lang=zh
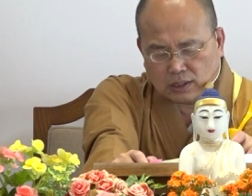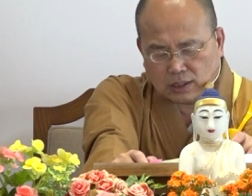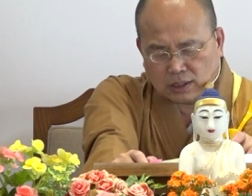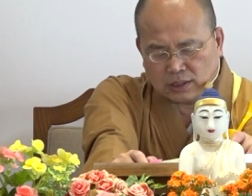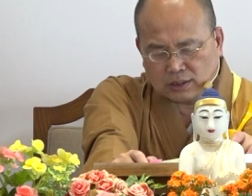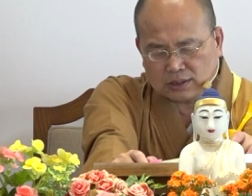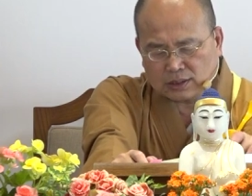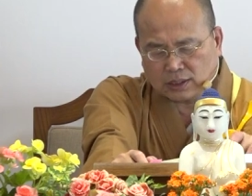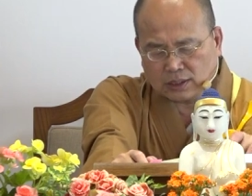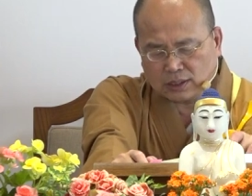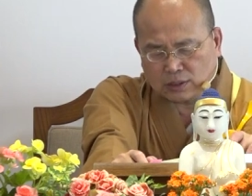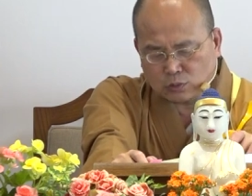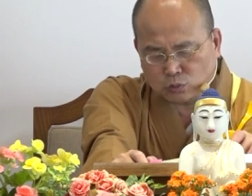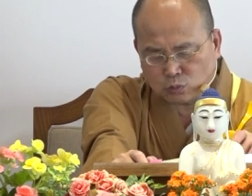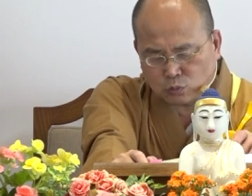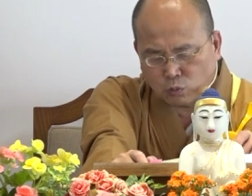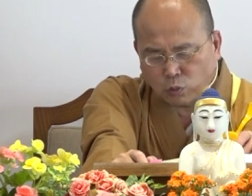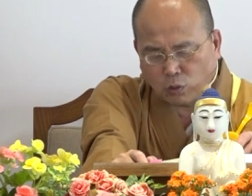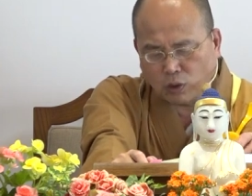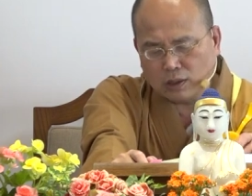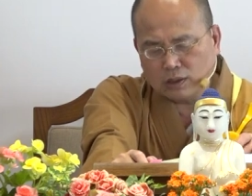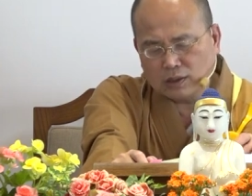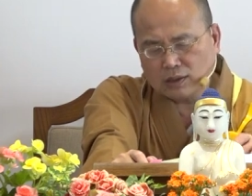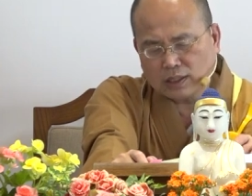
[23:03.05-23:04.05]
而得无
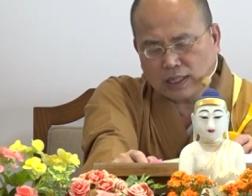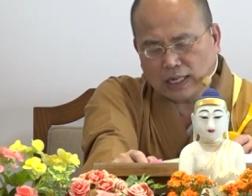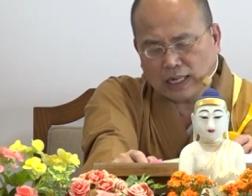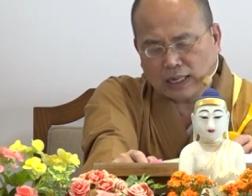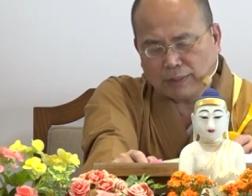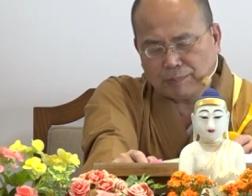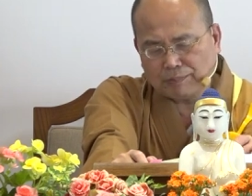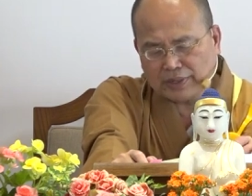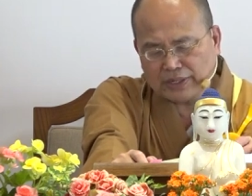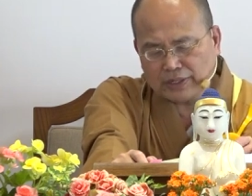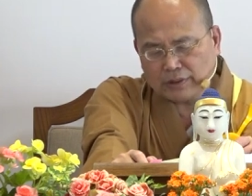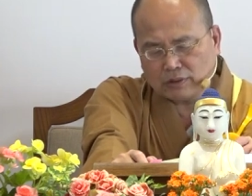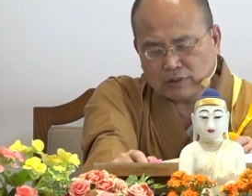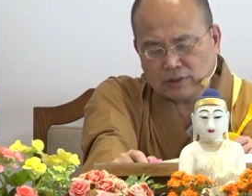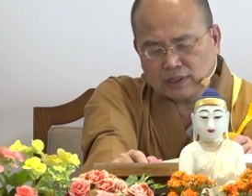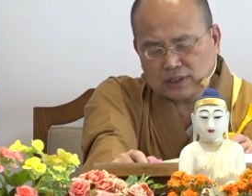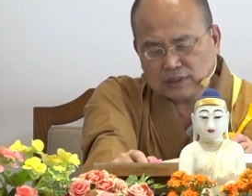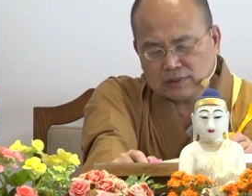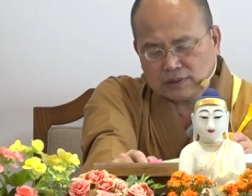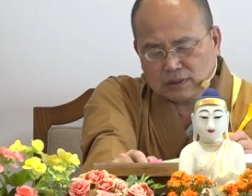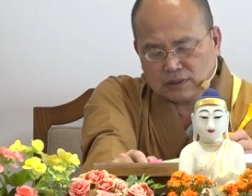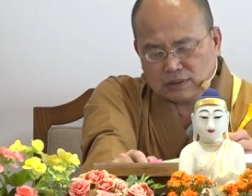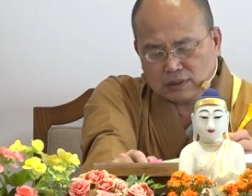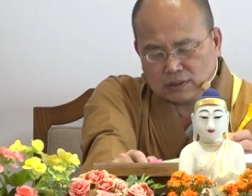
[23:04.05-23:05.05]
我啊，没有
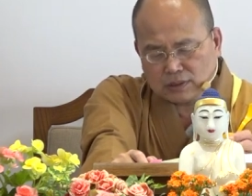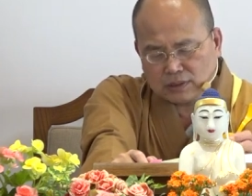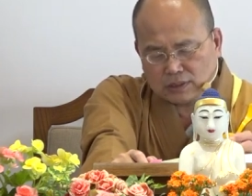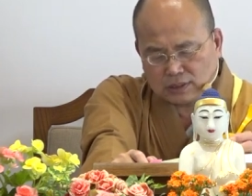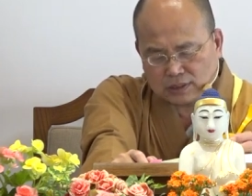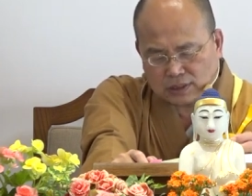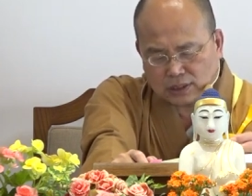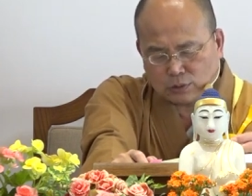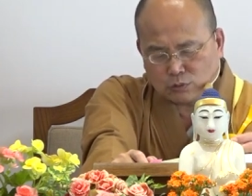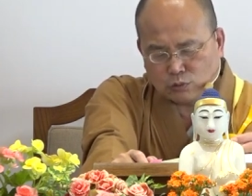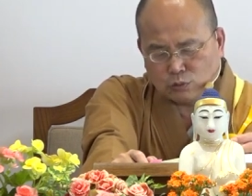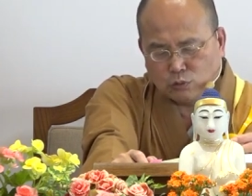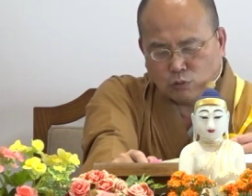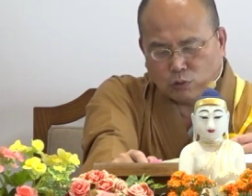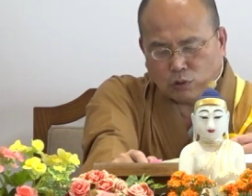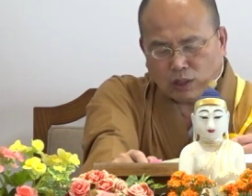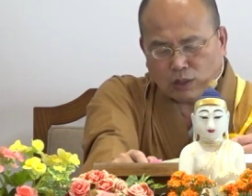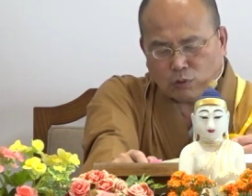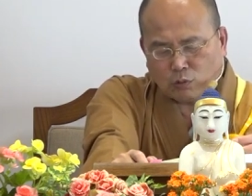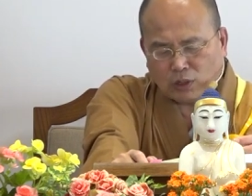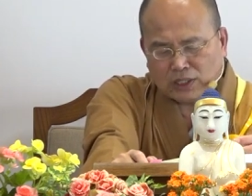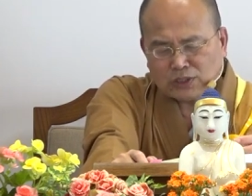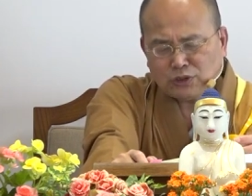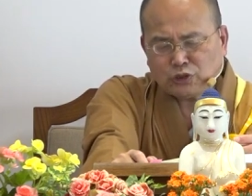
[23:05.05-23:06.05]
得无
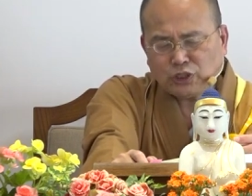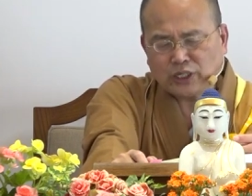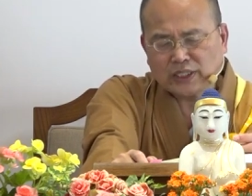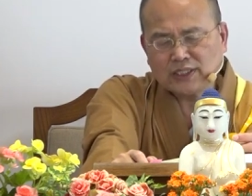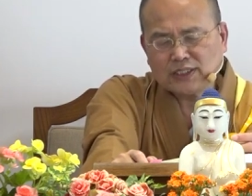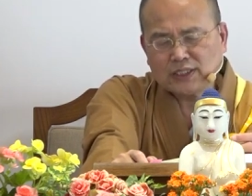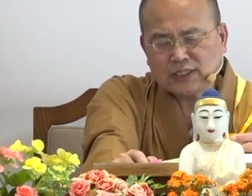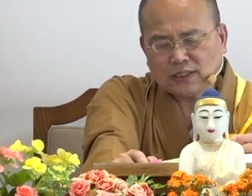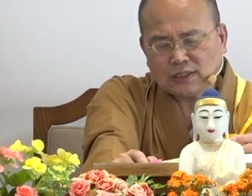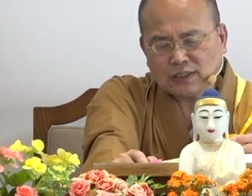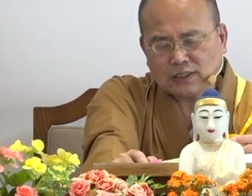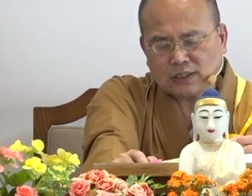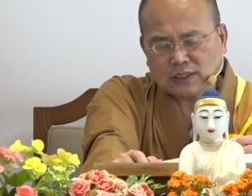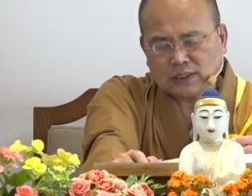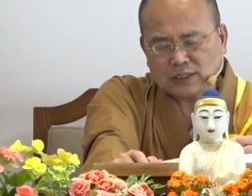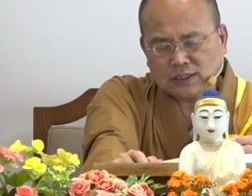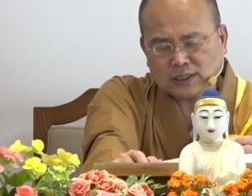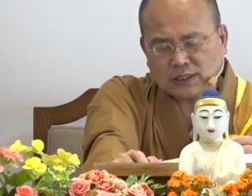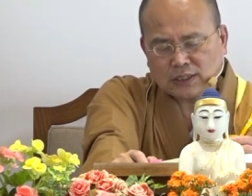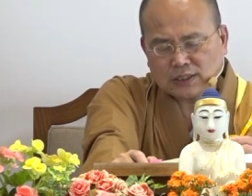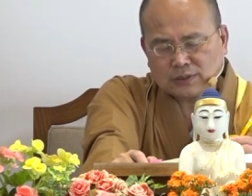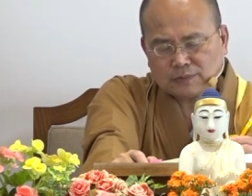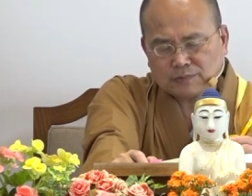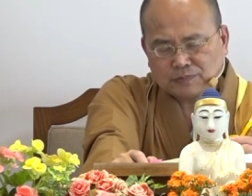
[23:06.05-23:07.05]
我，完全彻
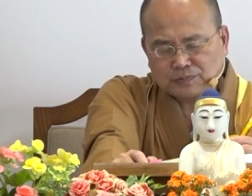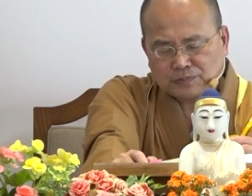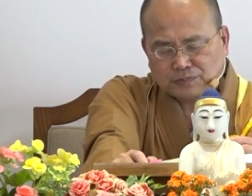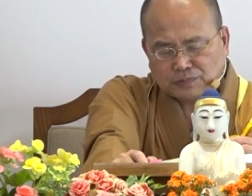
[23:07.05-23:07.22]
底的